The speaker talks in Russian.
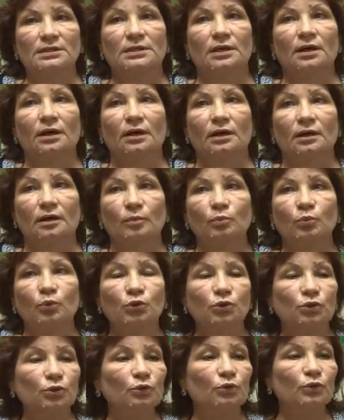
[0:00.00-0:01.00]
за
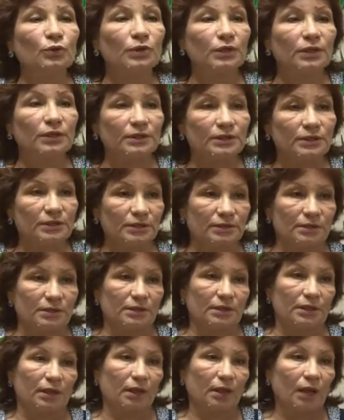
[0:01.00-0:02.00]
работы других
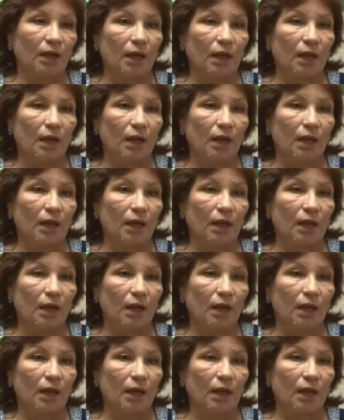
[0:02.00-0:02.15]
детей.